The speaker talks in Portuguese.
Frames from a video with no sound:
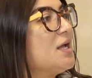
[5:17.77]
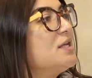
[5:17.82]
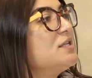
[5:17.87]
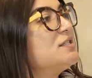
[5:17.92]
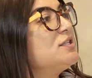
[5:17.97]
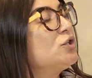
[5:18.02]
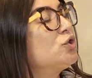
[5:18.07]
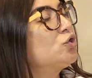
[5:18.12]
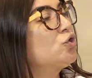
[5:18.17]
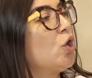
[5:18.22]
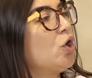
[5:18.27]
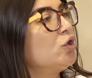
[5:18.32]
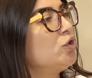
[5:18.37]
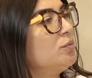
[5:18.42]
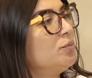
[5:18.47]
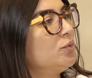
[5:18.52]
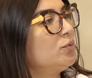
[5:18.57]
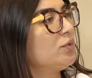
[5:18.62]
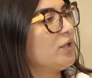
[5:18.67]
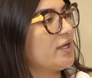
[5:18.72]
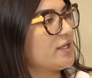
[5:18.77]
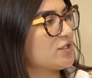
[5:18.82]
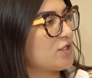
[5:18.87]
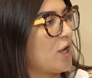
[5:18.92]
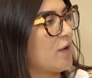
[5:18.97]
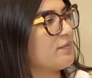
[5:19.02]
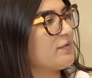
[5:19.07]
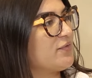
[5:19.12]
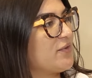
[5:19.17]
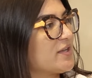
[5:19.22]
se todo mundo
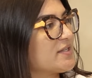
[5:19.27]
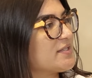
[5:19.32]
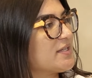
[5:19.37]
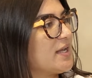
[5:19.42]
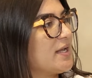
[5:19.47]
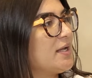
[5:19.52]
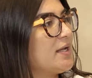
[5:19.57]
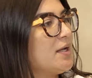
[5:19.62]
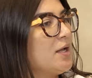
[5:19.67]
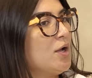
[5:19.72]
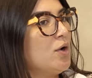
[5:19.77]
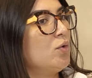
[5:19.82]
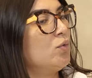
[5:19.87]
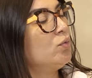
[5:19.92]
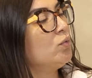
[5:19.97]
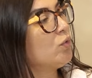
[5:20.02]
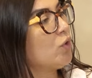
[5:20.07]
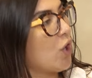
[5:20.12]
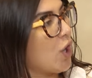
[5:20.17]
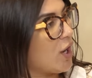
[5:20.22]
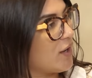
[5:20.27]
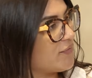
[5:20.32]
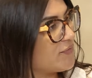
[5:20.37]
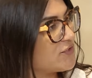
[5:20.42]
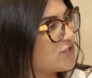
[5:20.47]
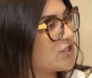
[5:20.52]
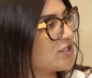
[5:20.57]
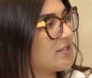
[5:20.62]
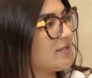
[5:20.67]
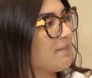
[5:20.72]
resolve fazer um
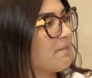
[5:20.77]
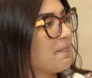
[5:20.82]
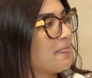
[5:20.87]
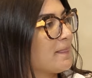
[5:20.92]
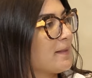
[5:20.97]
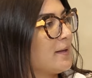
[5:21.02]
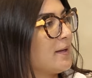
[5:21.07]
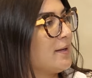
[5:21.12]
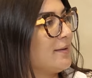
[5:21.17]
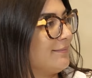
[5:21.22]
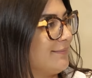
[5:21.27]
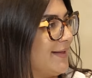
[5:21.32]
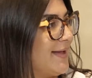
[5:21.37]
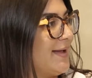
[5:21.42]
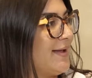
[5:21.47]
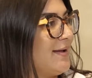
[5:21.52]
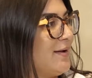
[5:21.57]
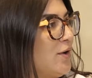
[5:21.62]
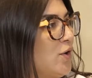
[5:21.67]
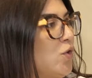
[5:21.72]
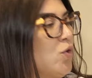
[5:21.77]
loft, né?